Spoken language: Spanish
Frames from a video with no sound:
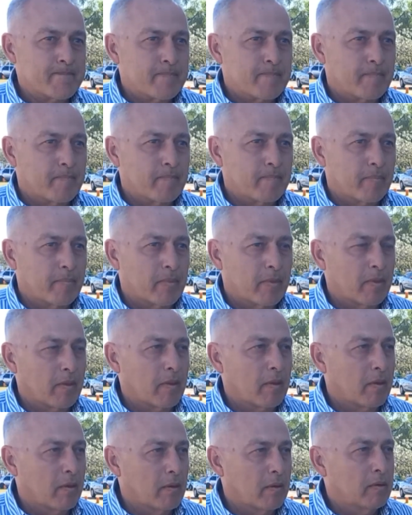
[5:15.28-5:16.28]
una hora un poquito
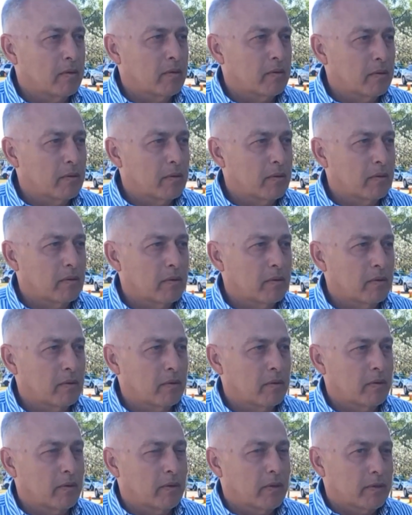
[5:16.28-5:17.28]
más haciendo la, la,
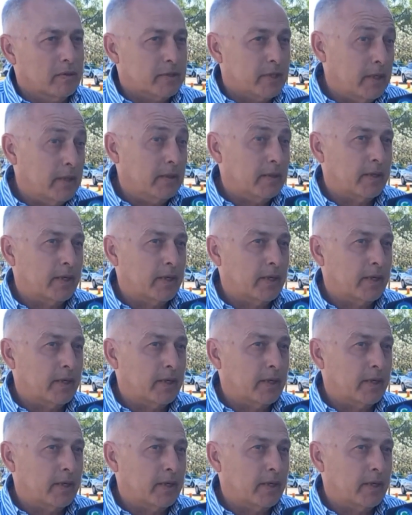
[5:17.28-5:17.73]
Sí,